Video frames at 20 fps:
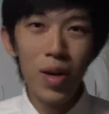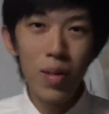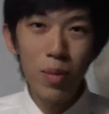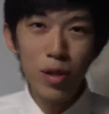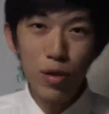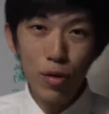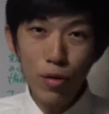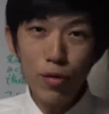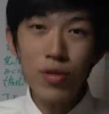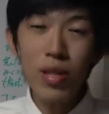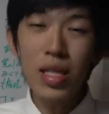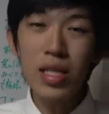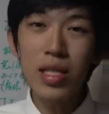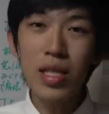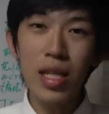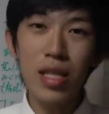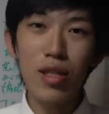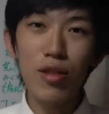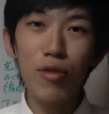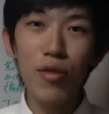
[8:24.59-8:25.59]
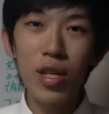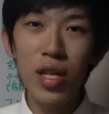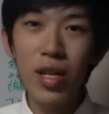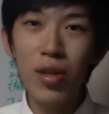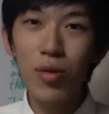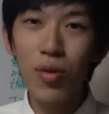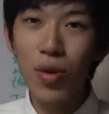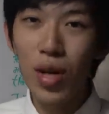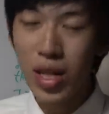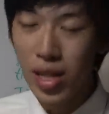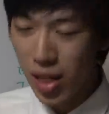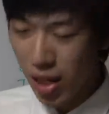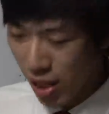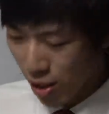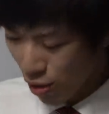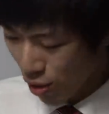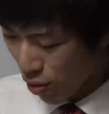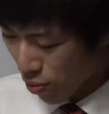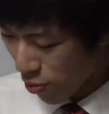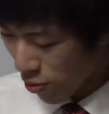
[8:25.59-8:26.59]
まあ、その2つがすごいいいことだった
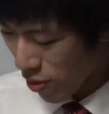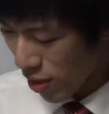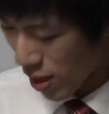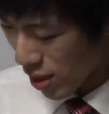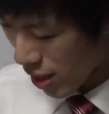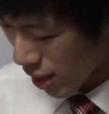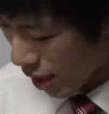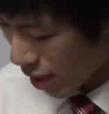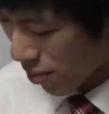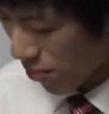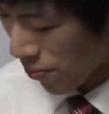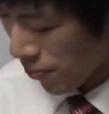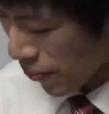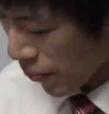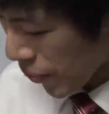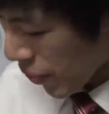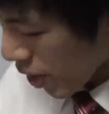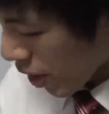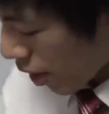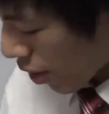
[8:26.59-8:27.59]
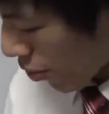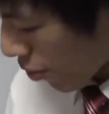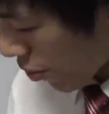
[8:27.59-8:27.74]
なとは思うんですが、あ